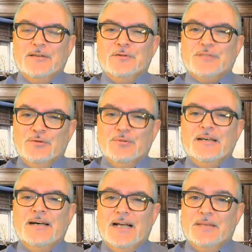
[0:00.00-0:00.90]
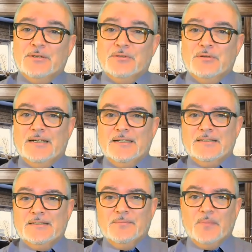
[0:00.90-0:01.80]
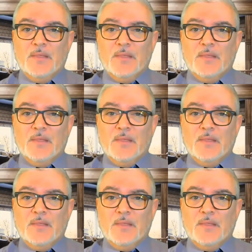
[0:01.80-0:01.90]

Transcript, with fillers: Os saluda Alberto Lajas.